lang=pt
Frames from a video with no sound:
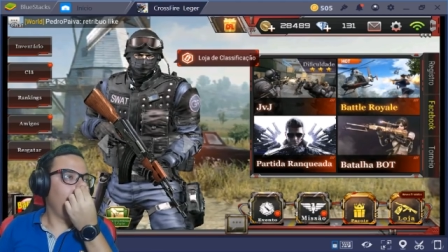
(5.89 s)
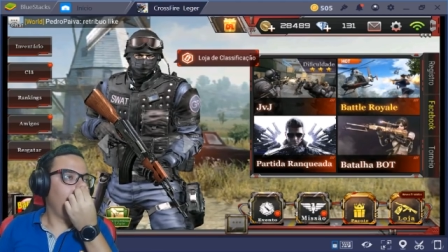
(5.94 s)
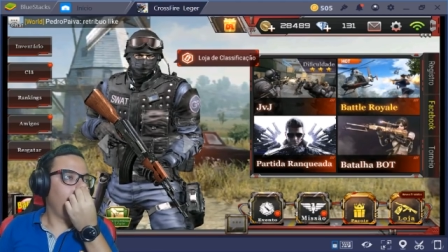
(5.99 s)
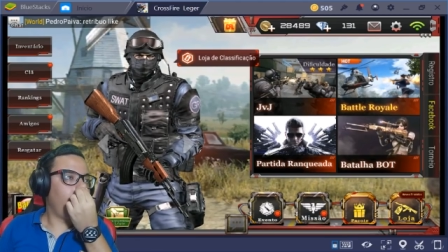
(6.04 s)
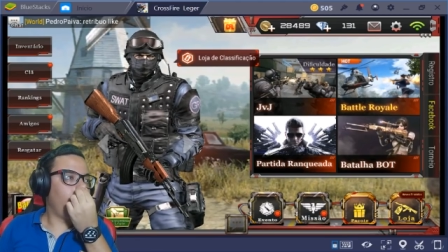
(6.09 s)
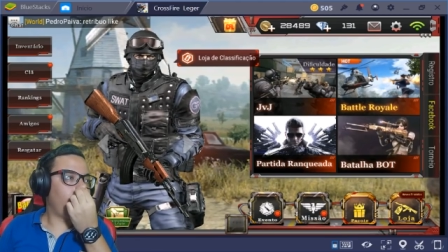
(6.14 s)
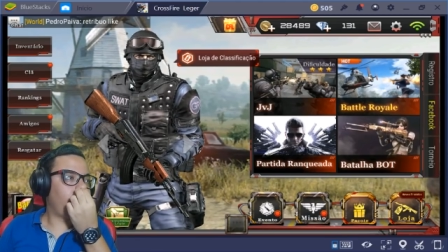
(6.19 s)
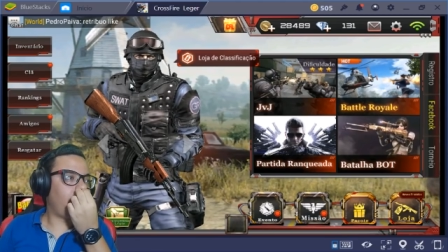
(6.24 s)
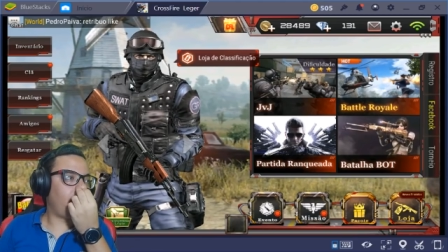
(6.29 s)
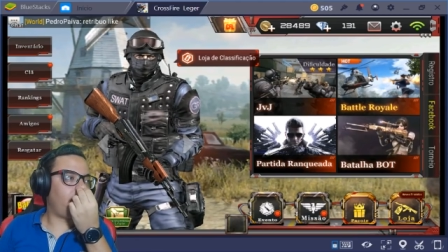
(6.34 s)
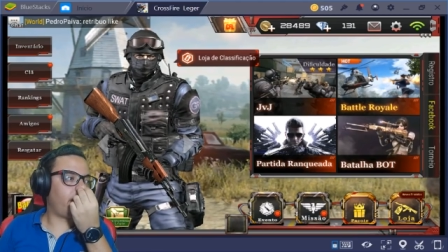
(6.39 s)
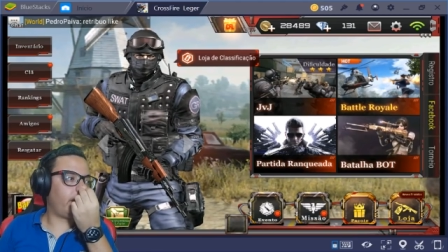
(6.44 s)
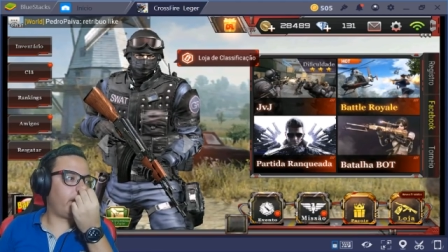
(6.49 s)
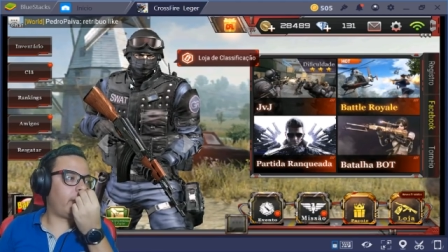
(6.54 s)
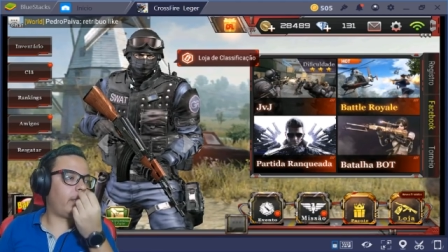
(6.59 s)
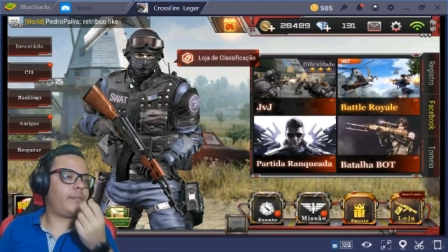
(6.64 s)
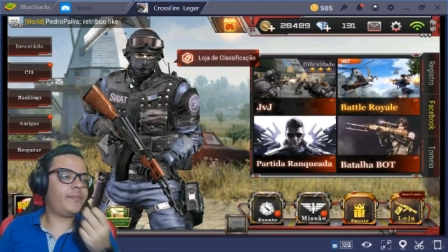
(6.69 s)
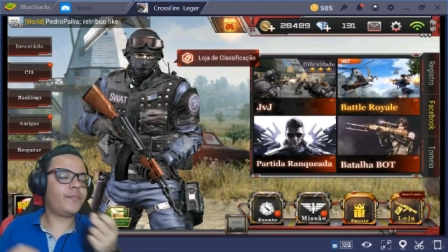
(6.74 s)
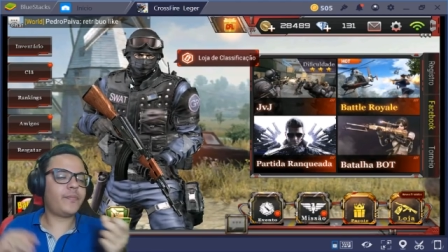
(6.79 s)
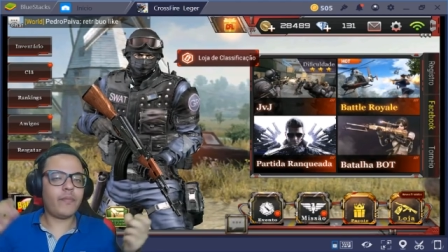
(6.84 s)
E eu quero,
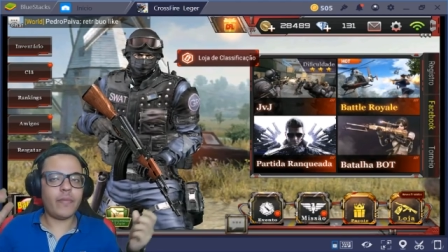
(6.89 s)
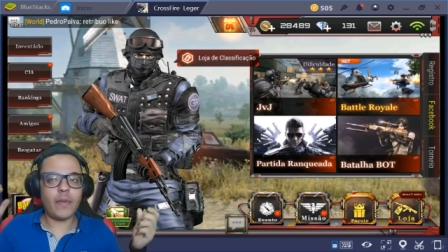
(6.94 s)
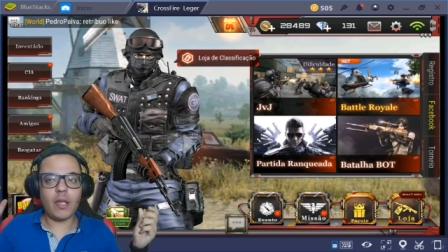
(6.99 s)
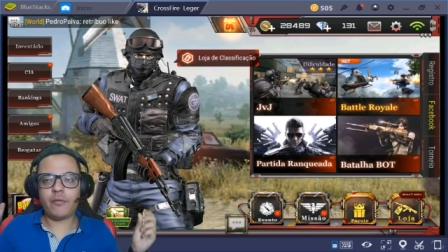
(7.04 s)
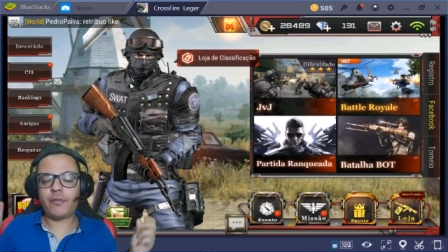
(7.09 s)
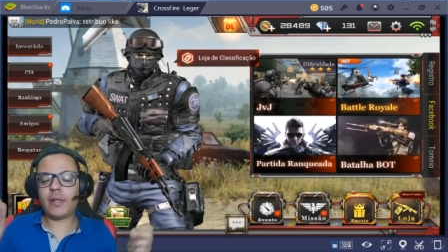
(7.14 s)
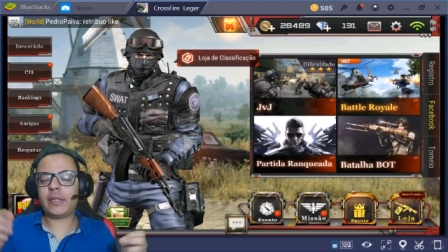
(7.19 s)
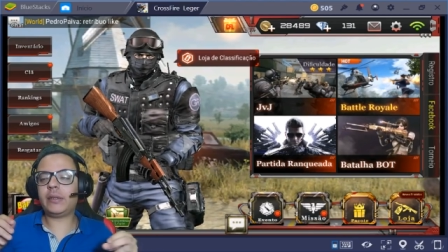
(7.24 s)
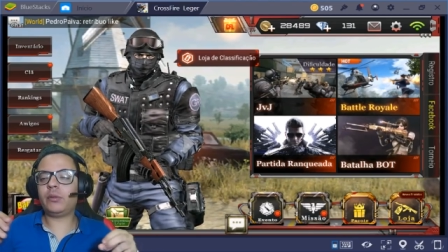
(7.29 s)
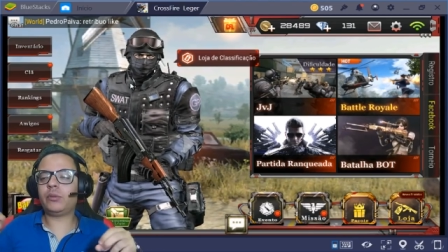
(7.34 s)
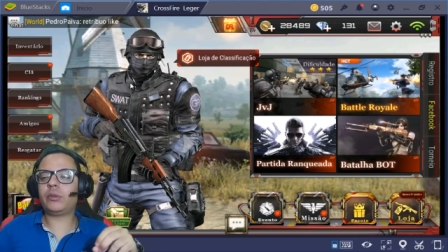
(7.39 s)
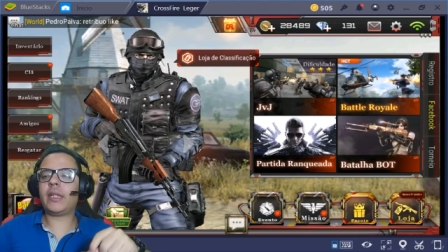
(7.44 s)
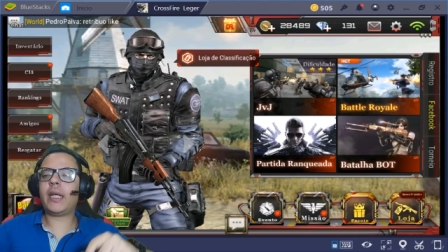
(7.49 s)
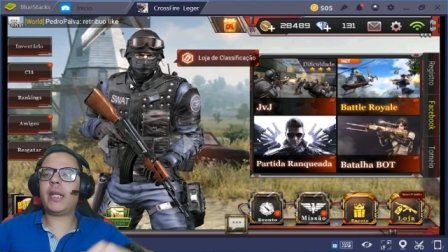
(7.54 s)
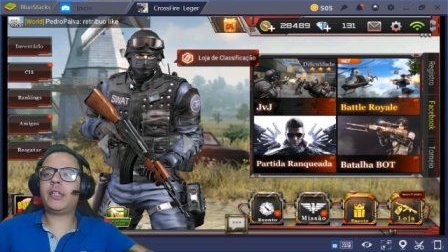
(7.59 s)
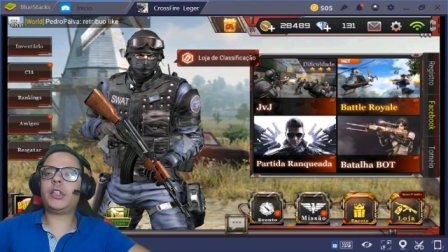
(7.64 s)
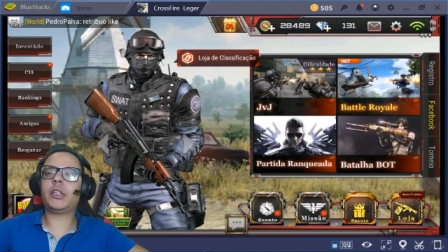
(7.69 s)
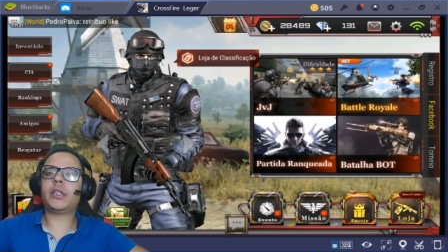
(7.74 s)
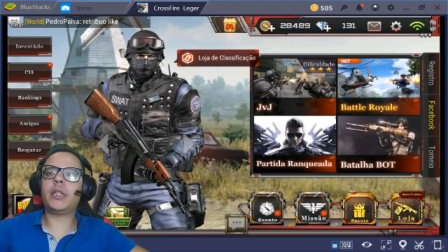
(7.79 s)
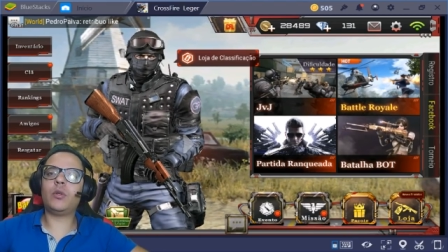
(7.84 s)
galera, fazer um
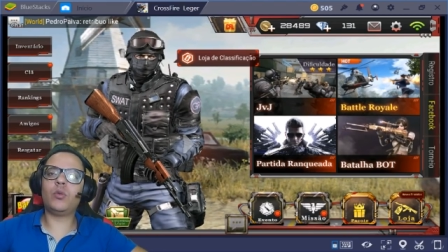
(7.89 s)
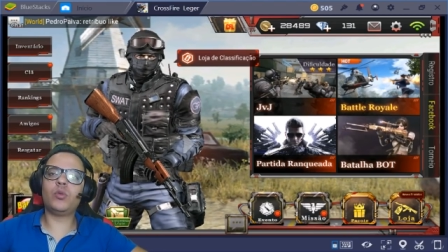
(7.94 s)
teste aqui